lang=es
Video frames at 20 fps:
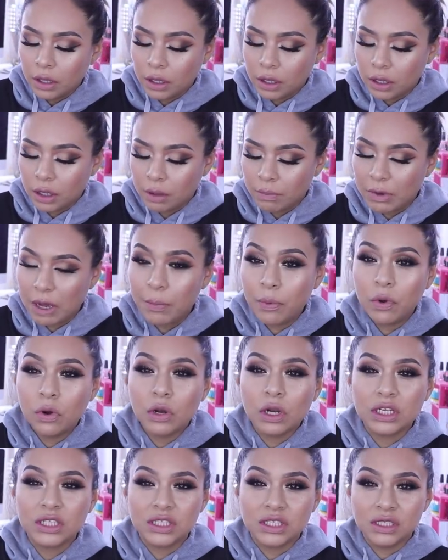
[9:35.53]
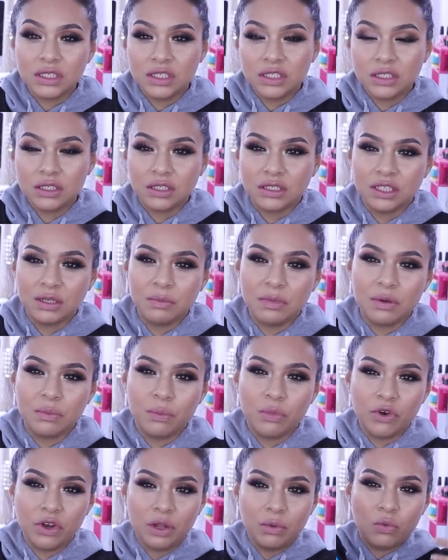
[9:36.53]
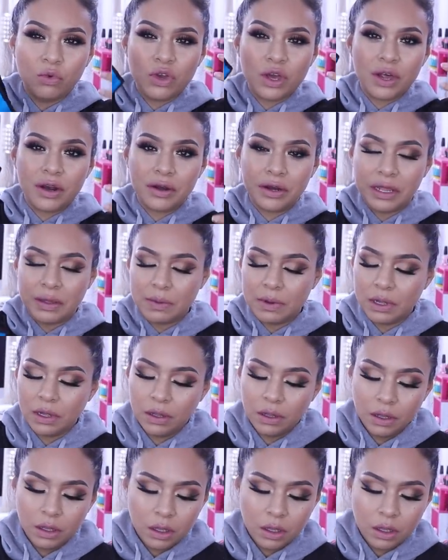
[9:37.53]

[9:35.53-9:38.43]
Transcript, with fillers: Eh, más por las chiches que se me pone muy arriba.